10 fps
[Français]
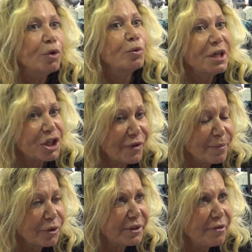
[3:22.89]
Oui, je vais
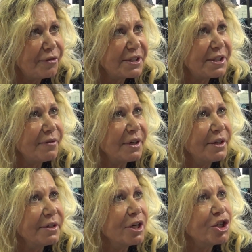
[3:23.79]
monter le festival
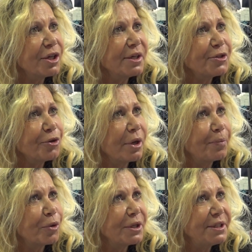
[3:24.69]
Daniel Gélin sur la
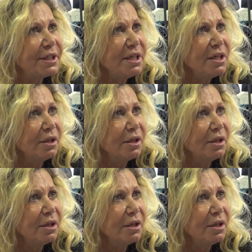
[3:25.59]
poésie.